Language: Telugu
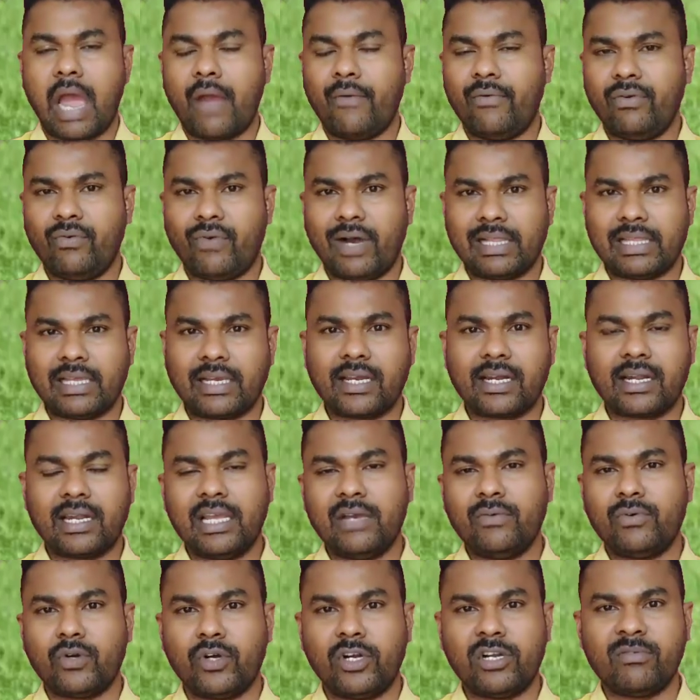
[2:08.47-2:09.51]
అవి వాళ్ళ దగ్గర
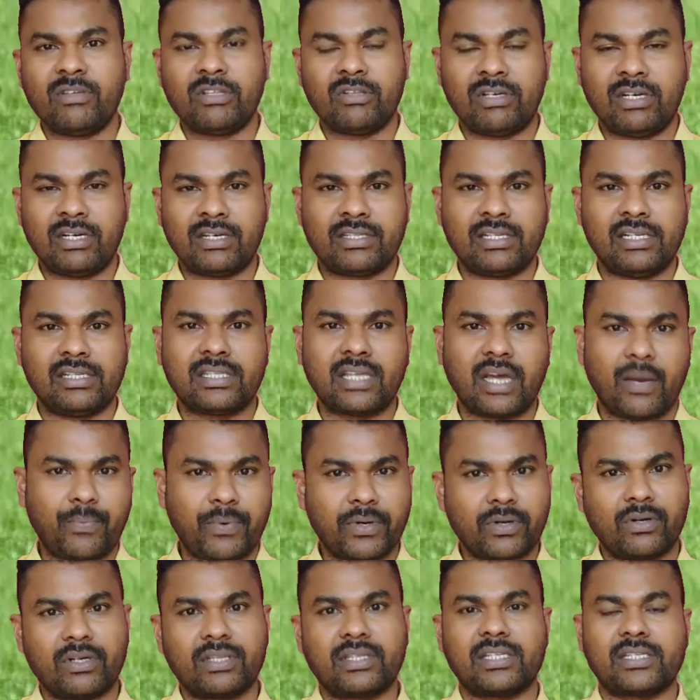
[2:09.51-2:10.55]
లేవు రోడ్డు మీద వదిలేంటి తెస్తే
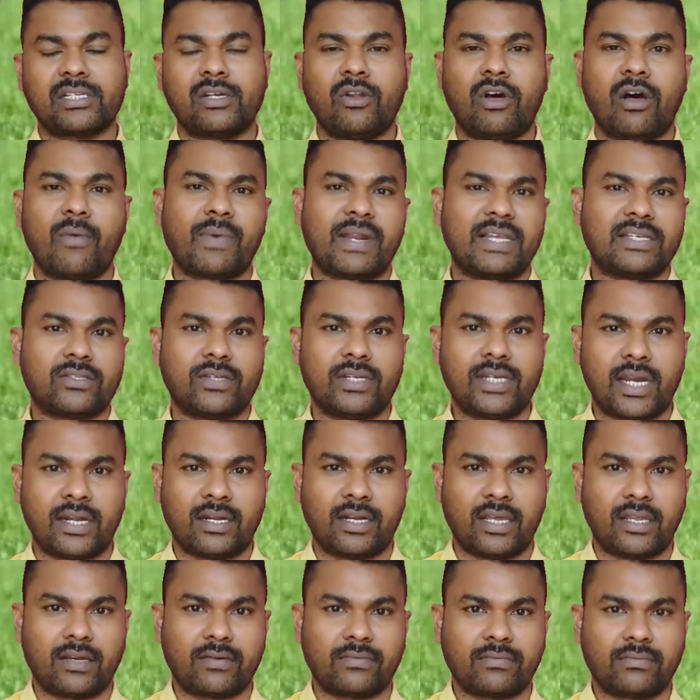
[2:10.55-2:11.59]
అప్పుడు కూడా తీసుకుని లోపలేస్తాను
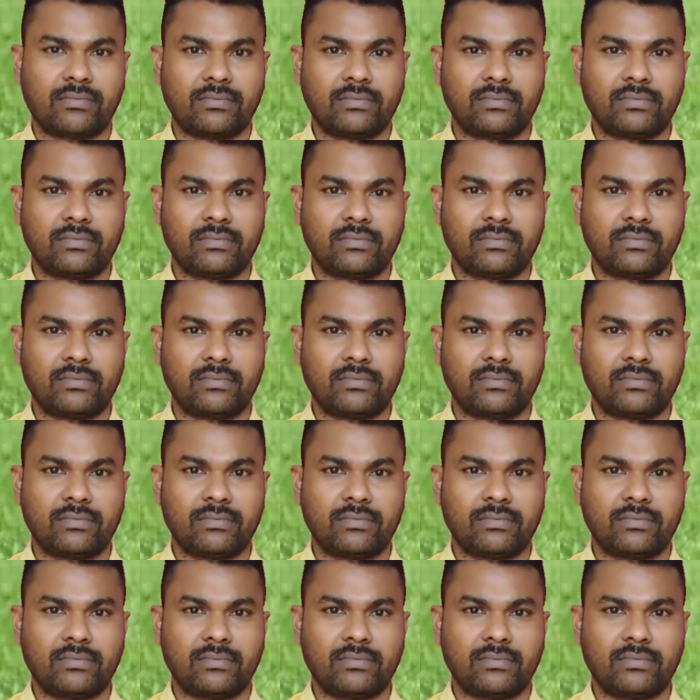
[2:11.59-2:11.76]
అన్నారు